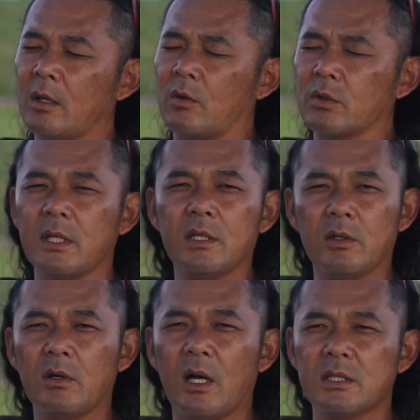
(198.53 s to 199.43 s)
5000
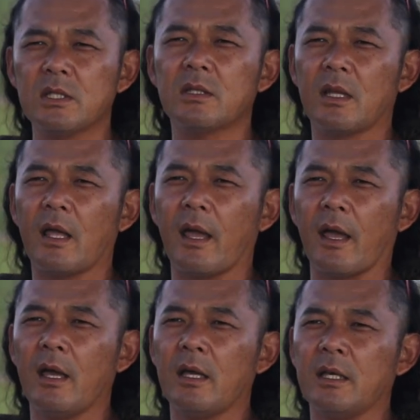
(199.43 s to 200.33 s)
キロ走っ
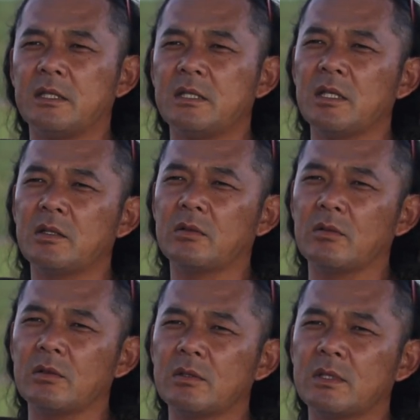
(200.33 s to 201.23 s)
て1リットル